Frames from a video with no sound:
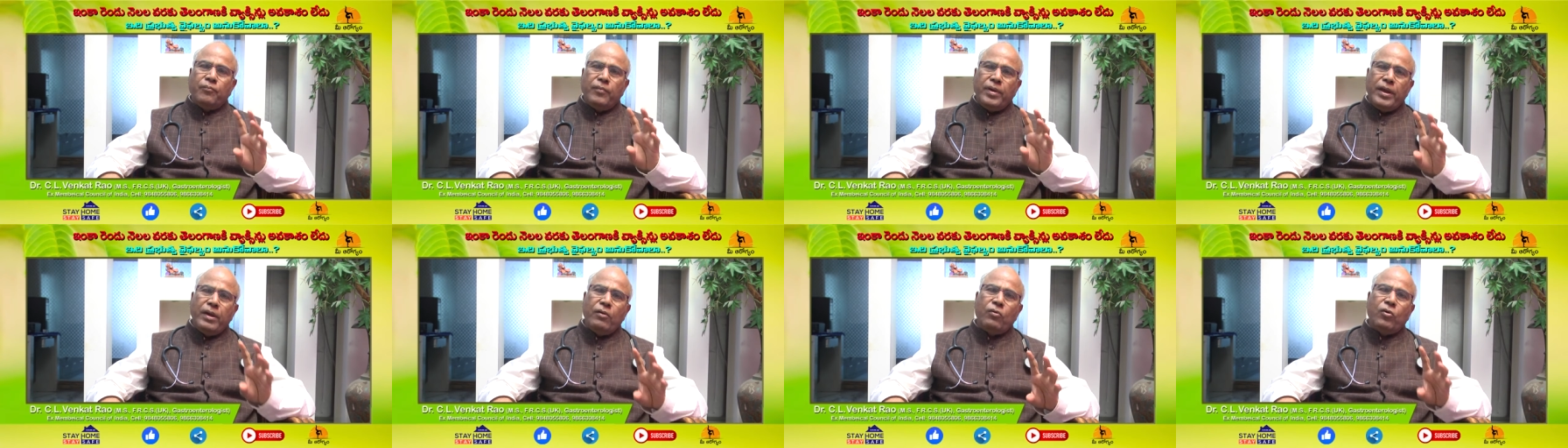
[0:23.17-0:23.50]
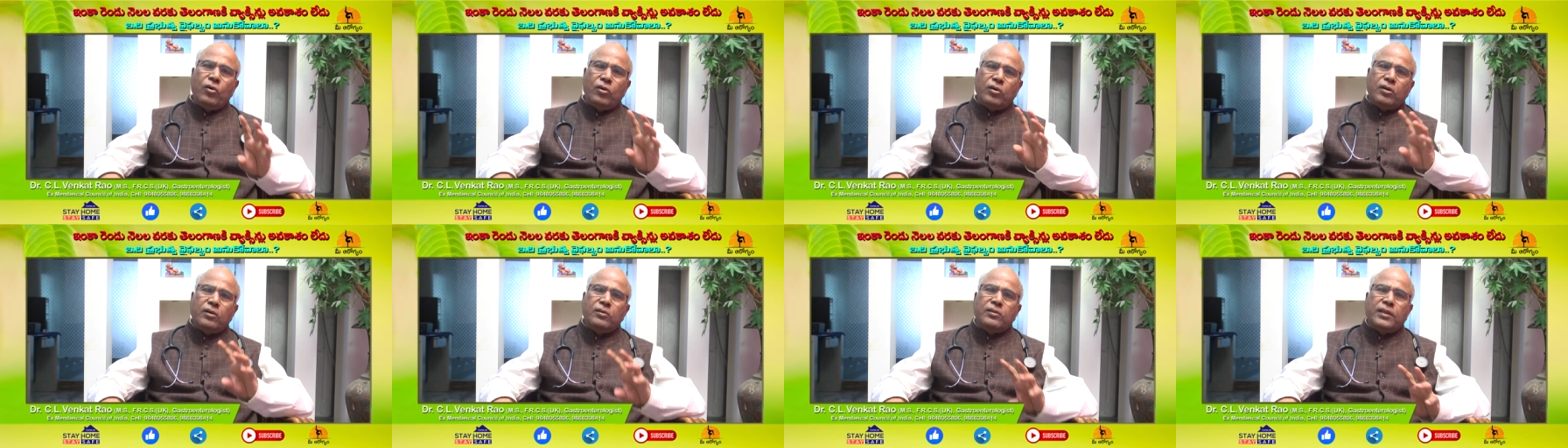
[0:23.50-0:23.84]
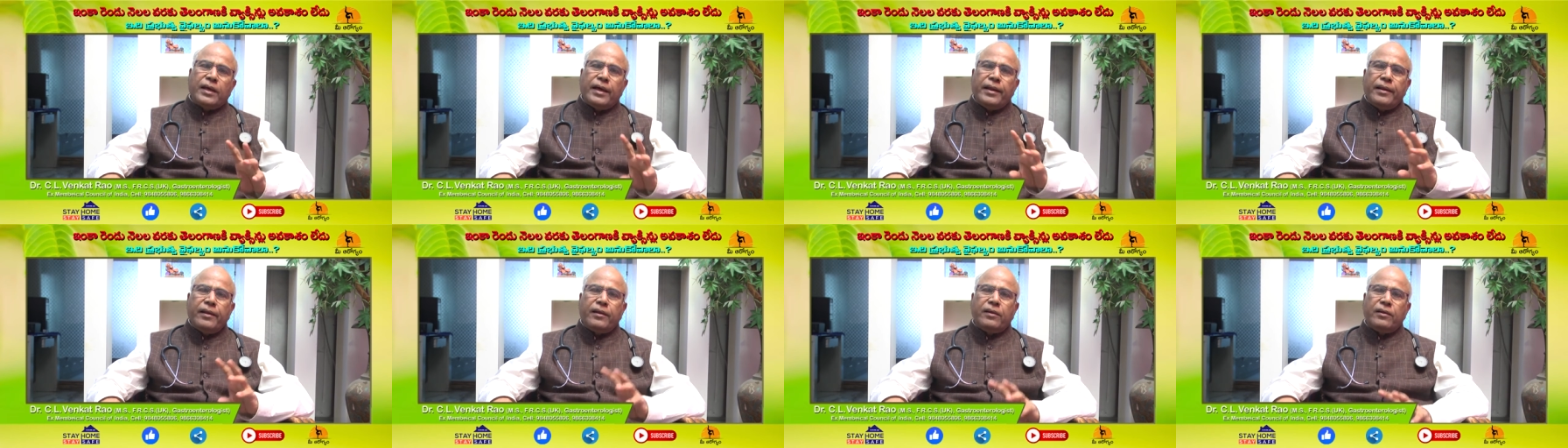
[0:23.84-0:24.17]
మే ఒకటో
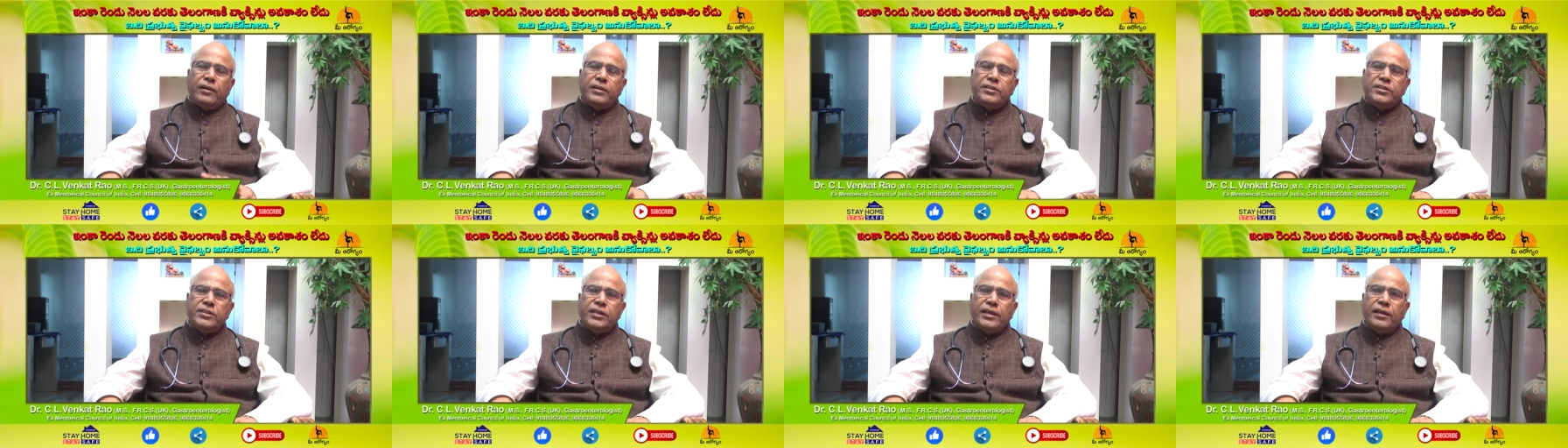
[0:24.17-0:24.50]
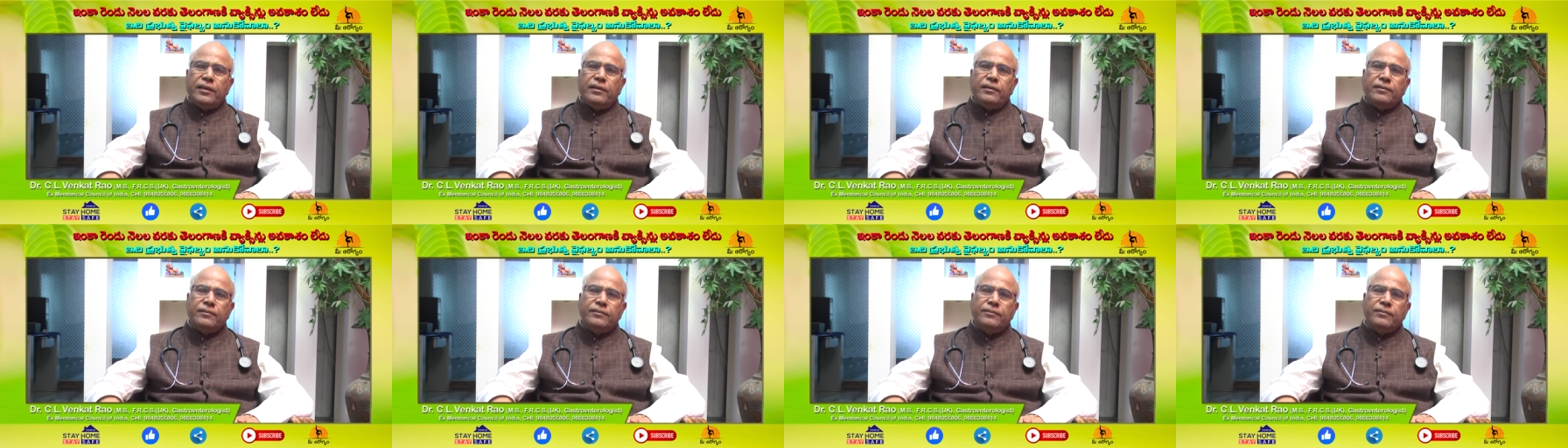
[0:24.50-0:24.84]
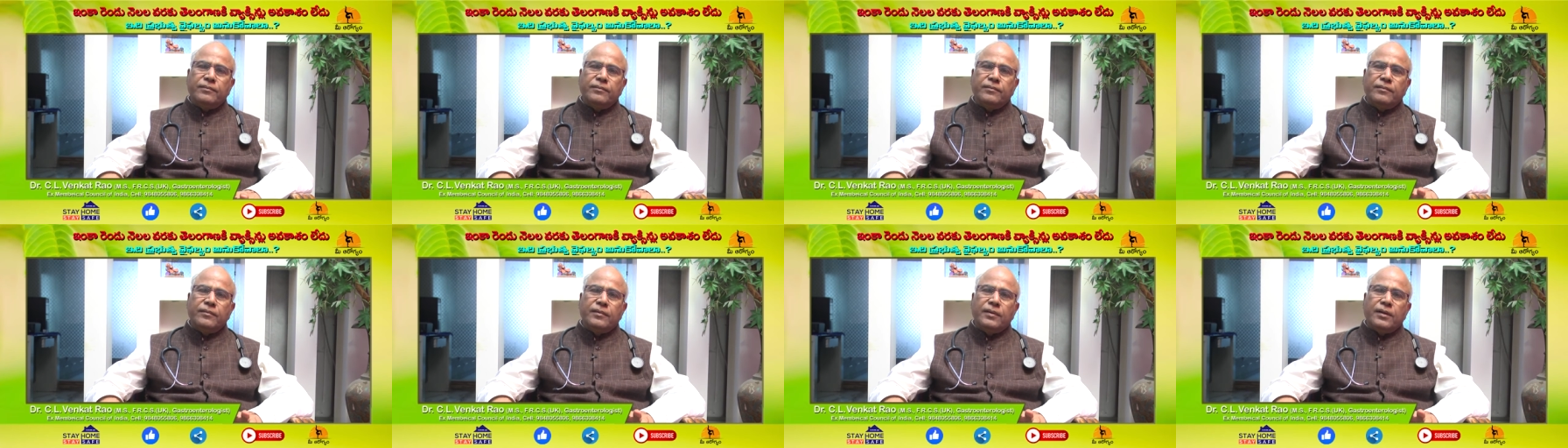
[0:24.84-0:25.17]
తారీఖు నుంచి
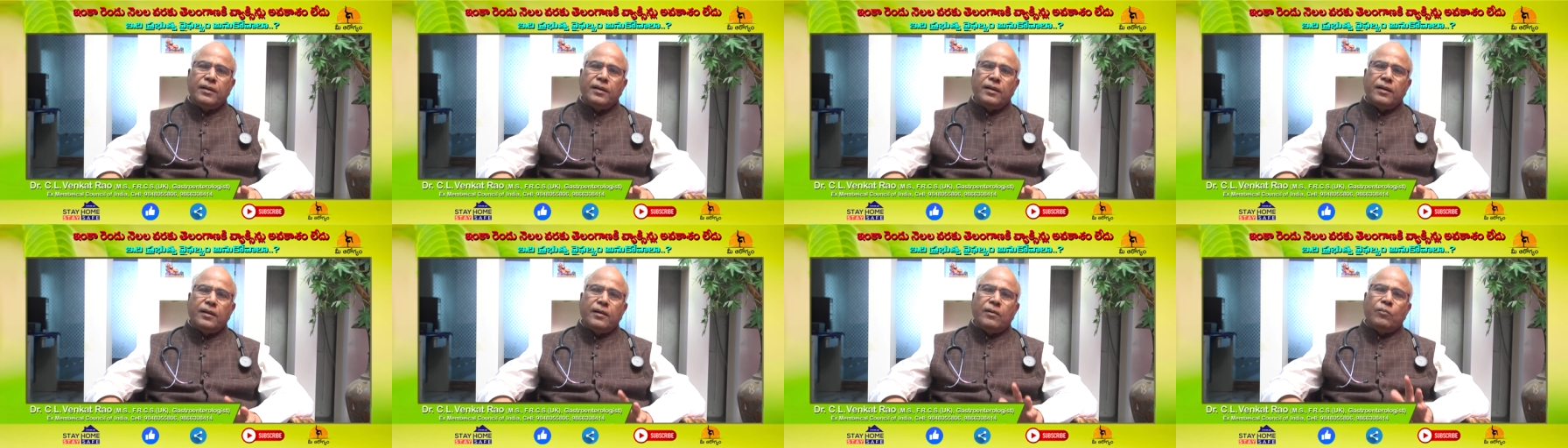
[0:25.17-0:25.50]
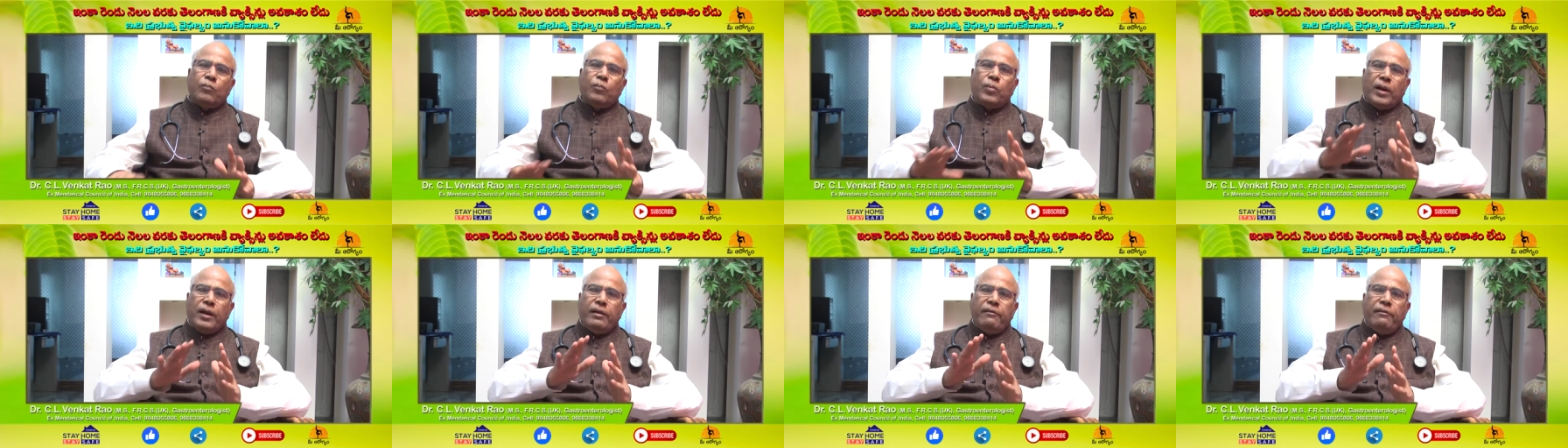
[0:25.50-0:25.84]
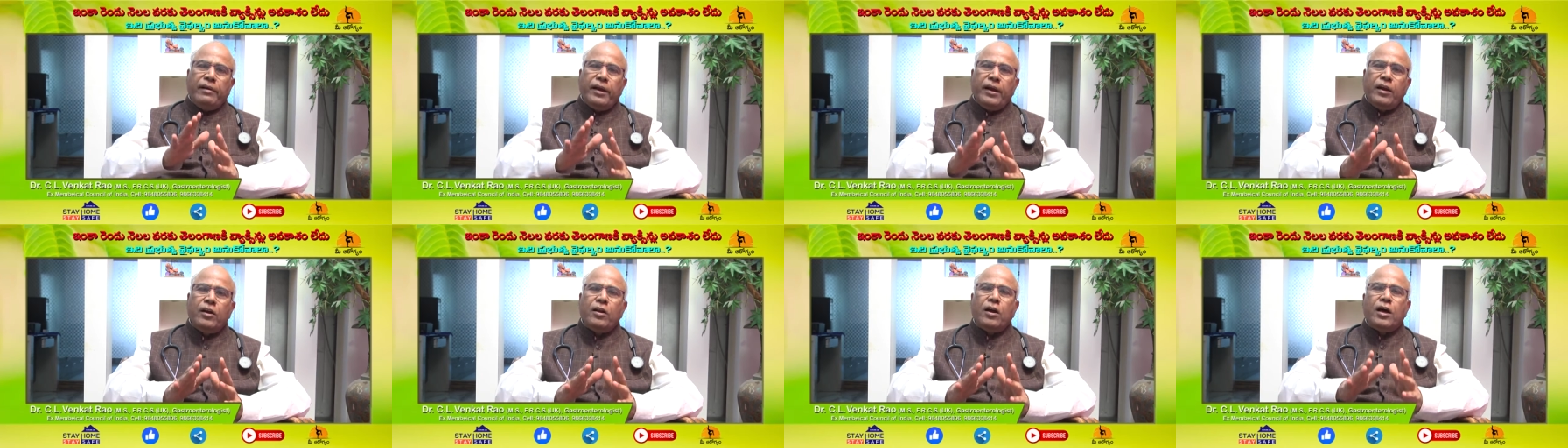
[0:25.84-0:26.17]

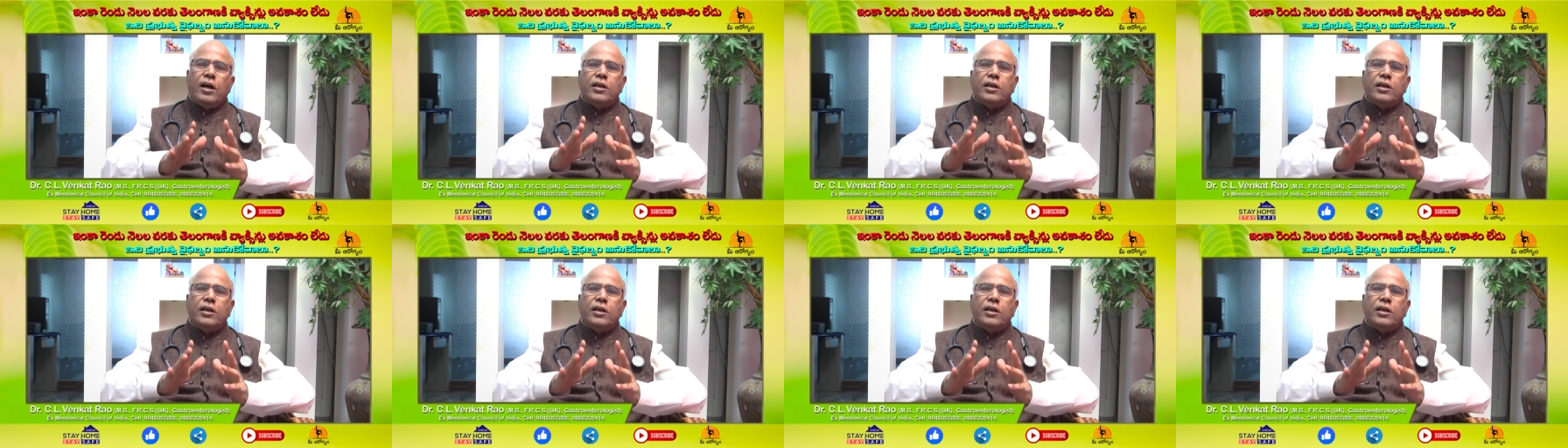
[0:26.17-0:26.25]
ప్రైవేట్